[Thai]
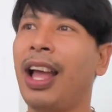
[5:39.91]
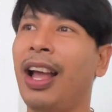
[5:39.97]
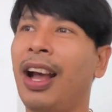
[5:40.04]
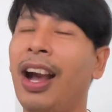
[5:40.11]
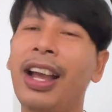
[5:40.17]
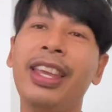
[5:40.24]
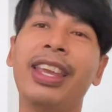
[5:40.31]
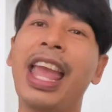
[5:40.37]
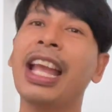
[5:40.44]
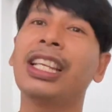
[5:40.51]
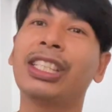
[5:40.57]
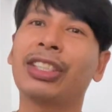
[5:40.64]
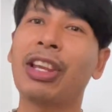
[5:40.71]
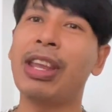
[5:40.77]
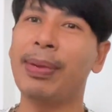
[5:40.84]
เฮ้ยเอ็ก
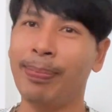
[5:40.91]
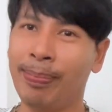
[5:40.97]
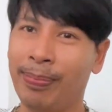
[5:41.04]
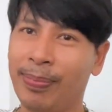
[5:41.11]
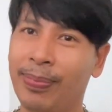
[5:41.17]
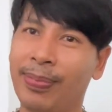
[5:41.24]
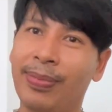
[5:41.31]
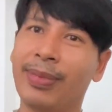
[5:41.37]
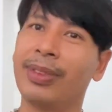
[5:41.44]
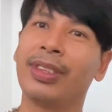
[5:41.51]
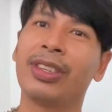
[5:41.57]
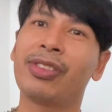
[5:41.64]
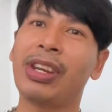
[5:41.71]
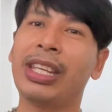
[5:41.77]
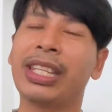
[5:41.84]
ซ์ตรีม
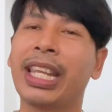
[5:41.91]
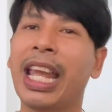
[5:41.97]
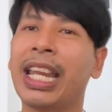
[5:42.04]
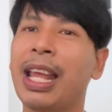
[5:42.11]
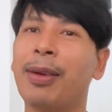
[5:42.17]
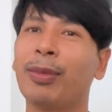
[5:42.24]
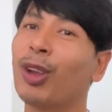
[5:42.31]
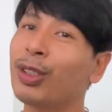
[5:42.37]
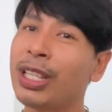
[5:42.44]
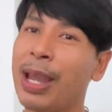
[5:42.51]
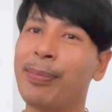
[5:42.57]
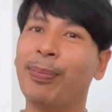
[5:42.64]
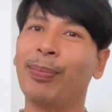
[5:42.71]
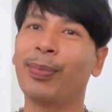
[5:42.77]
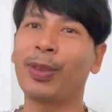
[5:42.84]
สตรีทสเก็ตเนี่ยต้องเก็
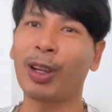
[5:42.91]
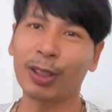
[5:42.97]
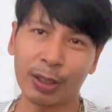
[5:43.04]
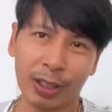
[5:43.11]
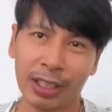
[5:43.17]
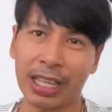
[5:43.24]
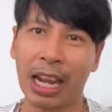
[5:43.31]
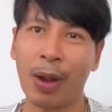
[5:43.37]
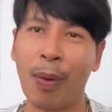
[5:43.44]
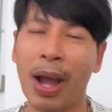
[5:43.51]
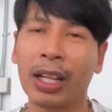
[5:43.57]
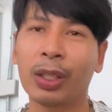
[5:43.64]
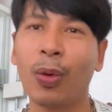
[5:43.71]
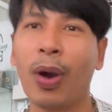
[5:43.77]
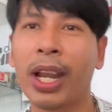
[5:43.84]
บ ก็จะระวัง
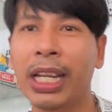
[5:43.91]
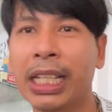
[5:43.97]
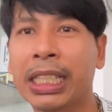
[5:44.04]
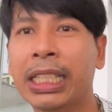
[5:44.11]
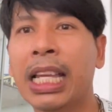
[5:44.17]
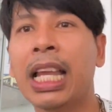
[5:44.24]
ตัวหนึ่ง